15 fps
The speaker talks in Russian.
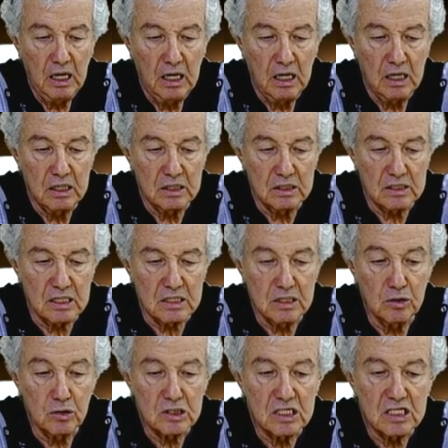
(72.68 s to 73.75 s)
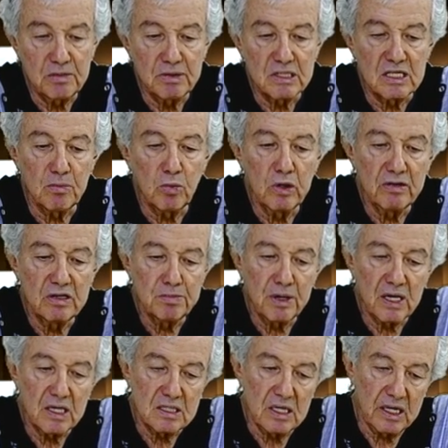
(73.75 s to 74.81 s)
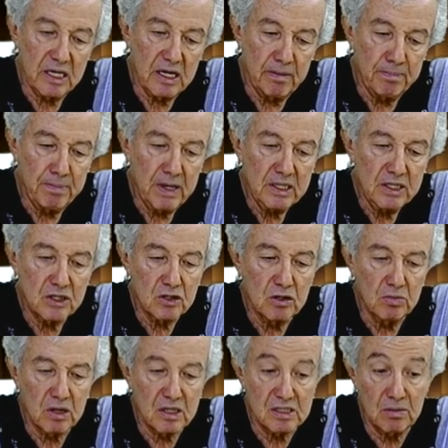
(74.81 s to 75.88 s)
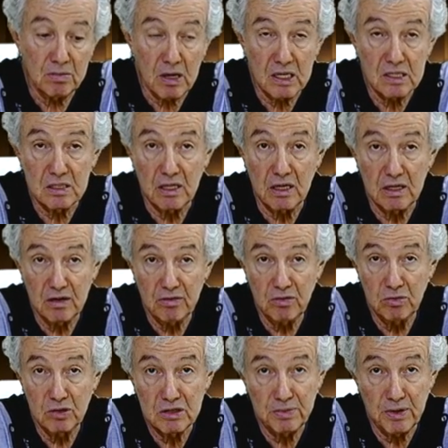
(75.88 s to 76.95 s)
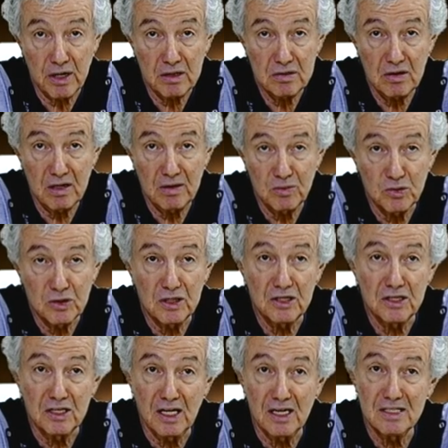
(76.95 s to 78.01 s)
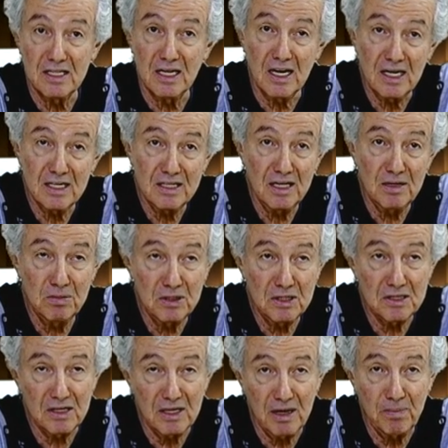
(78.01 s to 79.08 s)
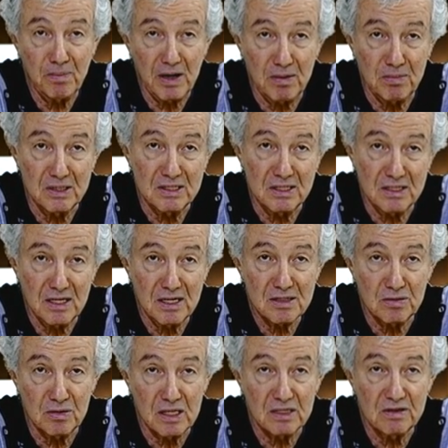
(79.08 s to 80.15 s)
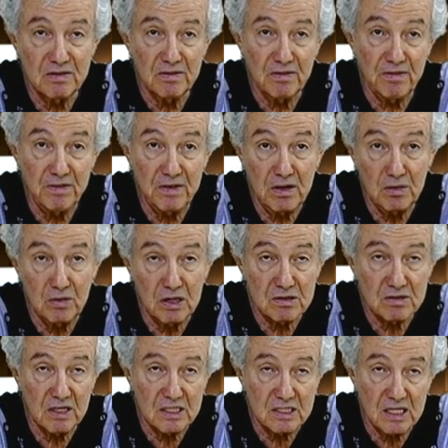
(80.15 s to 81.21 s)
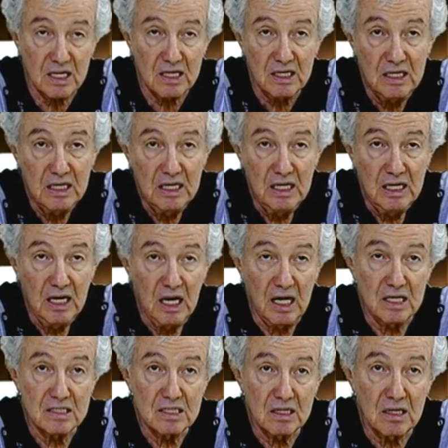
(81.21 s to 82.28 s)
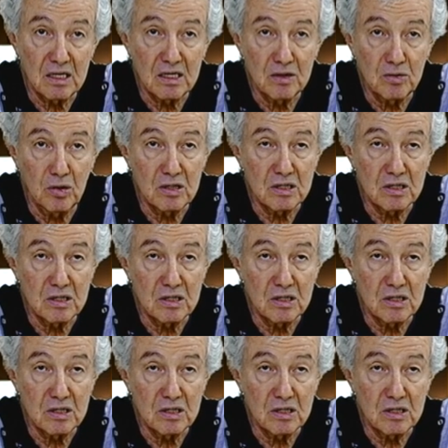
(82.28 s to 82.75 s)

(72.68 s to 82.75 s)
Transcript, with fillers: э, со сложностями самой избирательной кампании, чтобы разобраться рядовому избирателю, нужно начинать заранее, и мы начинаем прямо сейчас. У нас в эфире, у нас в гостях Александр Анатольевич